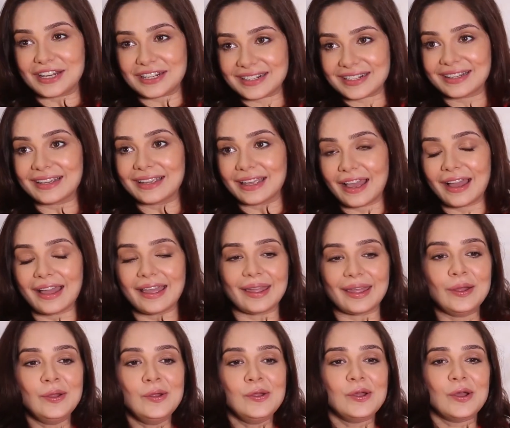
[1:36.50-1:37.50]
जेंडर क्या
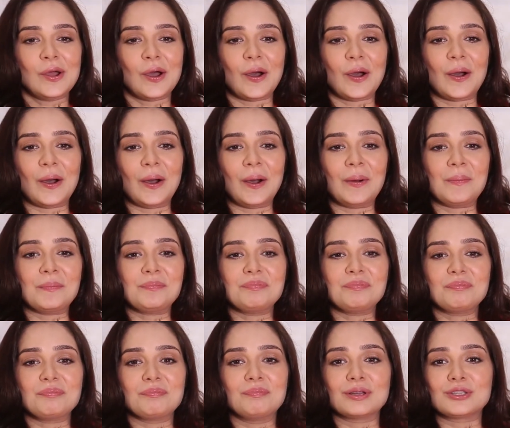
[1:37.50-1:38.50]
है
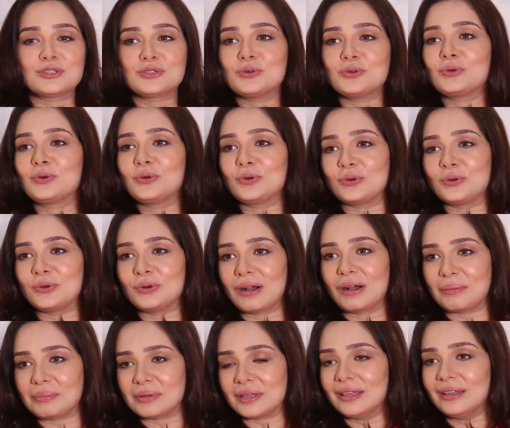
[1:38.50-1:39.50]
uh, बच्चों को
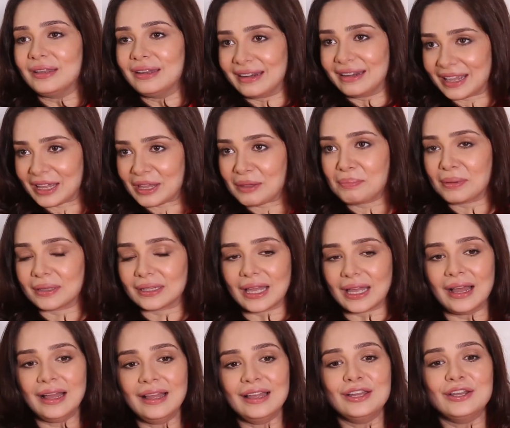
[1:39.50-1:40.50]
अभी नहीं
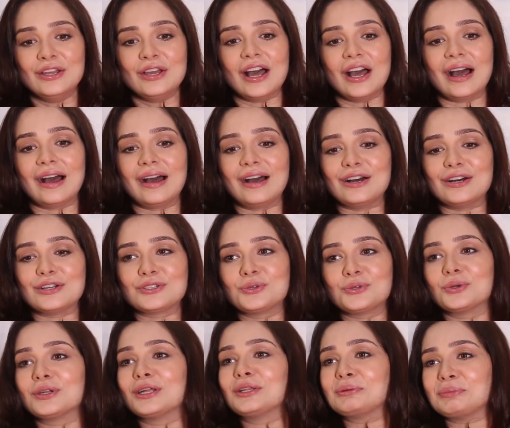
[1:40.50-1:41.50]
पता
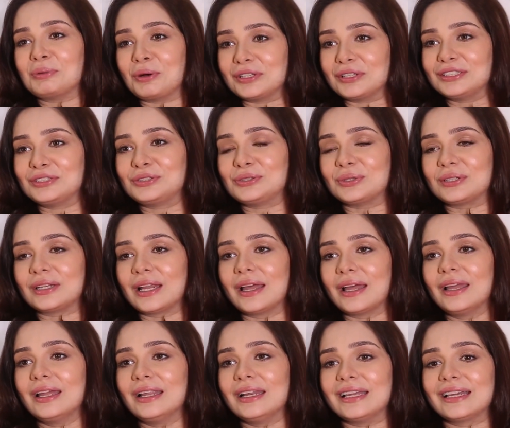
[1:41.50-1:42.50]
छोटा तो बहुत ही छोटा
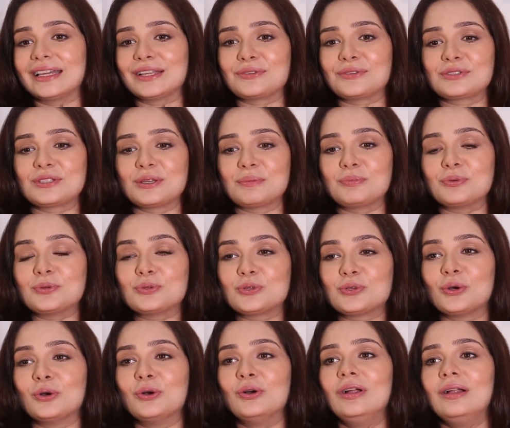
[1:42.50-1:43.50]
है लेकिन उससे
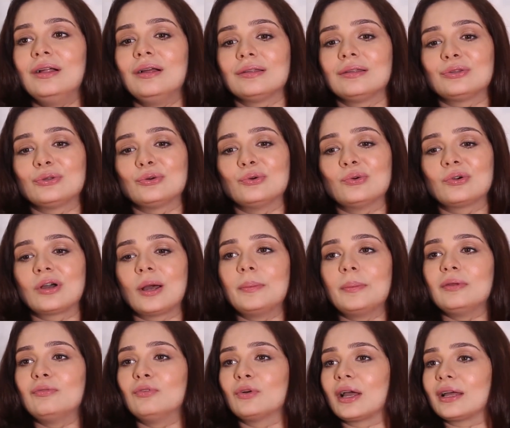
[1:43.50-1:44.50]
पूछो तो
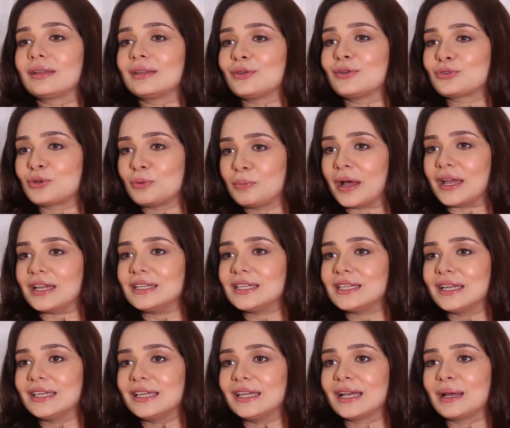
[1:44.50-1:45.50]
कभी वो कहता है उसको भाई
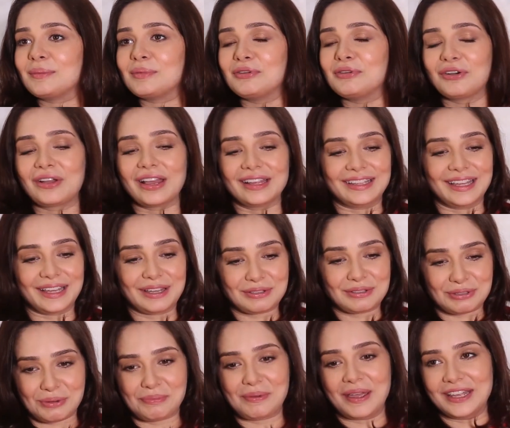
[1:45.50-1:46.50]
चाहिए कभी वो कहता है कि
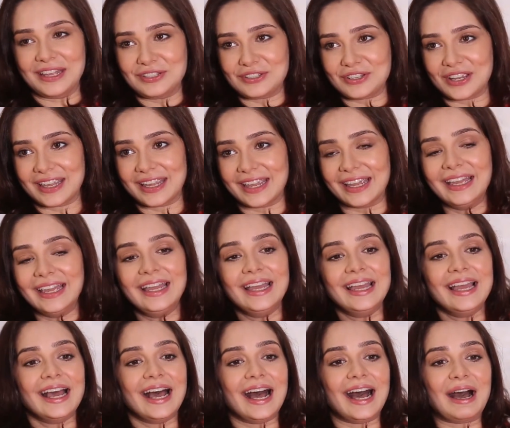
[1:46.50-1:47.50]
उसको बहन चाहिए
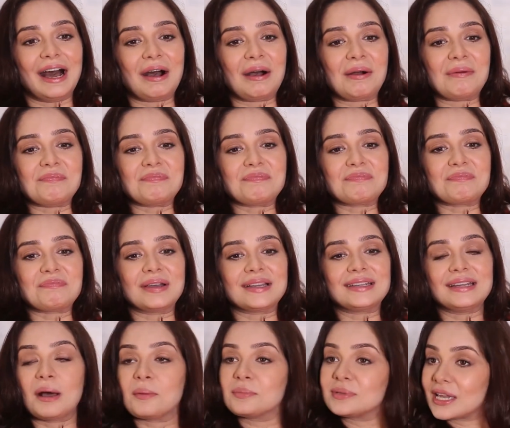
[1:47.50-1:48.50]

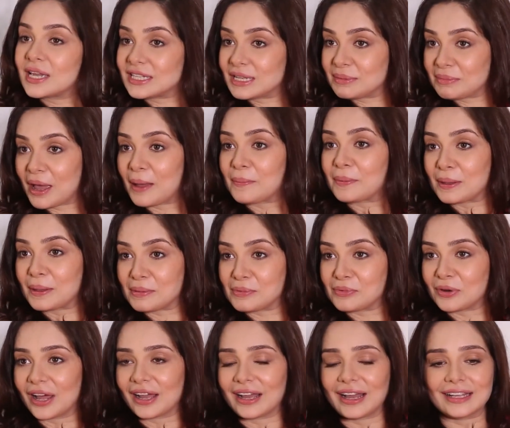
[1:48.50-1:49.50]
बट हमज़ा से मैं आपकी भी
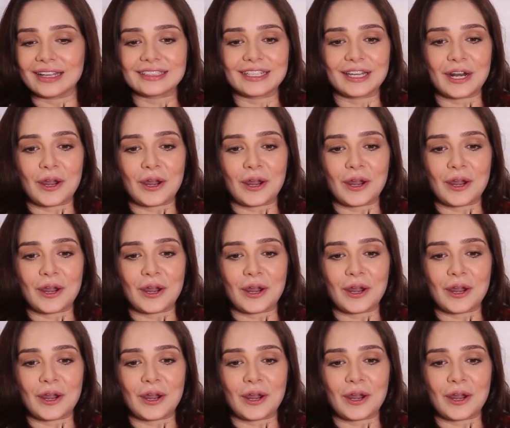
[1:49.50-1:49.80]
मुलाकात